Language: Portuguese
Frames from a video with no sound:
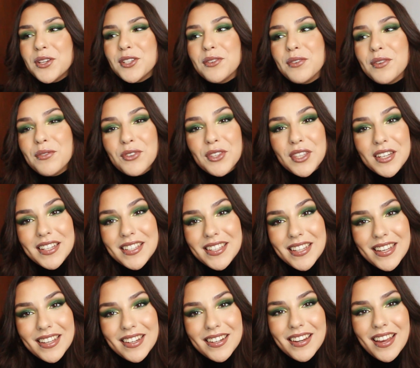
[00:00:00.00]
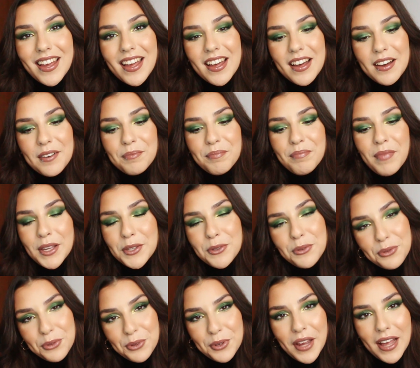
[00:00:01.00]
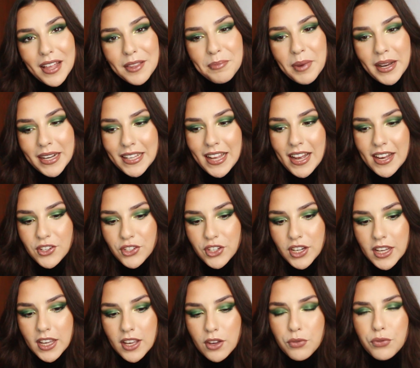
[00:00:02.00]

hoje eu vim-vos trazer uh, mais um tutorial de maquilhagem.